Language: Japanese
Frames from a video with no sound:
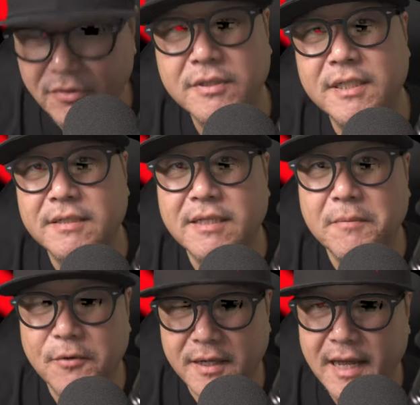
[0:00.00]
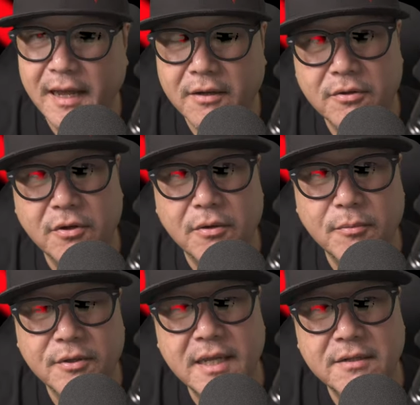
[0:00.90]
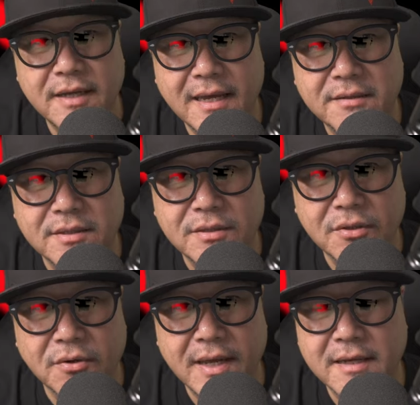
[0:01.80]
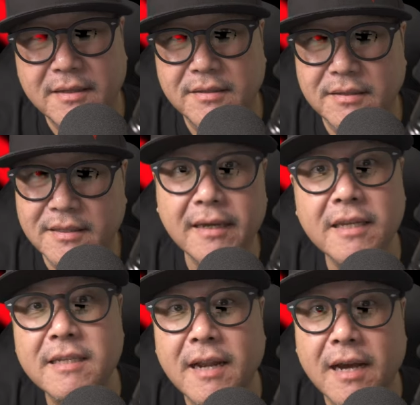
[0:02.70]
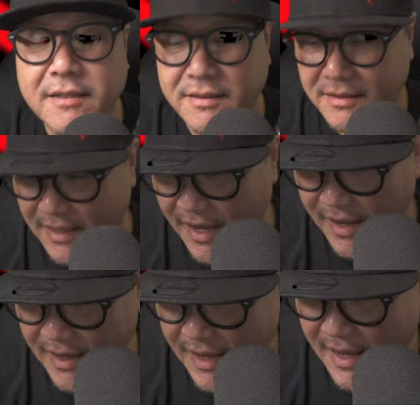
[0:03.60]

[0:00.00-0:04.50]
システムはね、このモデル S と X だけじゃなくて、